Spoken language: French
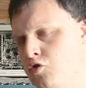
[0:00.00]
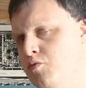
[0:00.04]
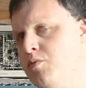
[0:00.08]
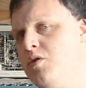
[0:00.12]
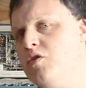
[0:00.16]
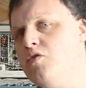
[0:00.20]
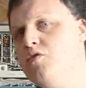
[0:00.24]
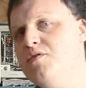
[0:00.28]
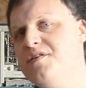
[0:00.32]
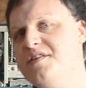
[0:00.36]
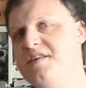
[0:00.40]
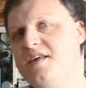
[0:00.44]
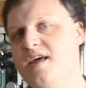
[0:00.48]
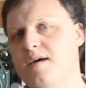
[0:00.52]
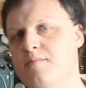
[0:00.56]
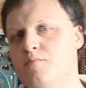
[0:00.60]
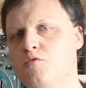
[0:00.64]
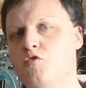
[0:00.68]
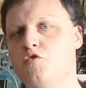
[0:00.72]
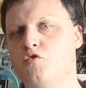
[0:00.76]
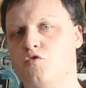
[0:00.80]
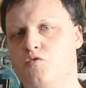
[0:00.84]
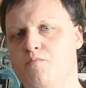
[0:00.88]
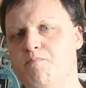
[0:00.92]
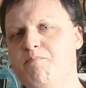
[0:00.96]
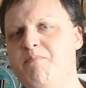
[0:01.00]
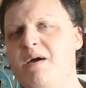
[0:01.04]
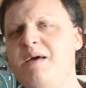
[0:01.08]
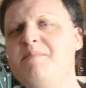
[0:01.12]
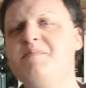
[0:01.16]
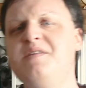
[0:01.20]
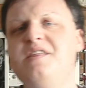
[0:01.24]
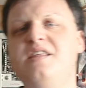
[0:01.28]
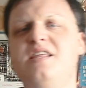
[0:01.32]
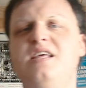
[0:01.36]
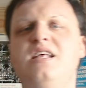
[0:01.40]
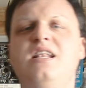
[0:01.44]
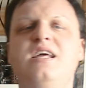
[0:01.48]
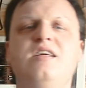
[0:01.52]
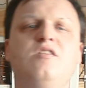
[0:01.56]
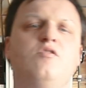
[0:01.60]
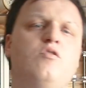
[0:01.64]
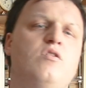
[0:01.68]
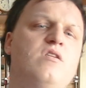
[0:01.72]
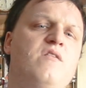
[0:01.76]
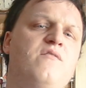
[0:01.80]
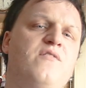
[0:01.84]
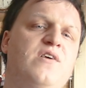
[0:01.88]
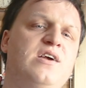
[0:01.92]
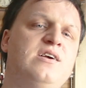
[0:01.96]
Comment le CMO, même s'il est
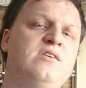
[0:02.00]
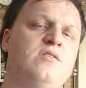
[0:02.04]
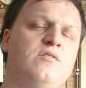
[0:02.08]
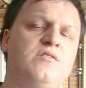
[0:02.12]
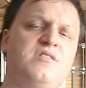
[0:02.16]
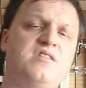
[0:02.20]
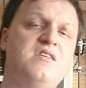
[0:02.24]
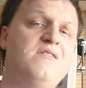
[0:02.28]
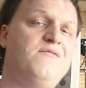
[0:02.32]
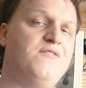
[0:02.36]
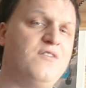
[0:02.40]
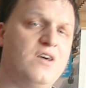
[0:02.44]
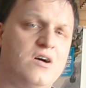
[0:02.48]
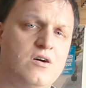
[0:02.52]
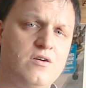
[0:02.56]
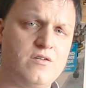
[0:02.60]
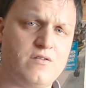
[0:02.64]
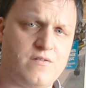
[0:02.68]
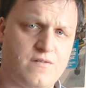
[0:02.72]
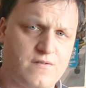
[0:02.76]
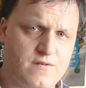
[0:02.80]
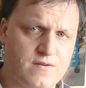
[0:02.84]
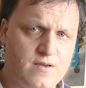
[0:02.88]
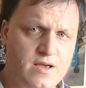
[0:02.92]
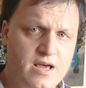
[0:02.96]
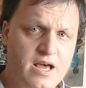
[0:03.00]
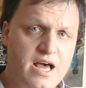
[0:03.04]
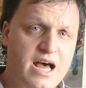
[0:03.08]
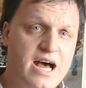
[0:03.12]
sur des fréquences différentes,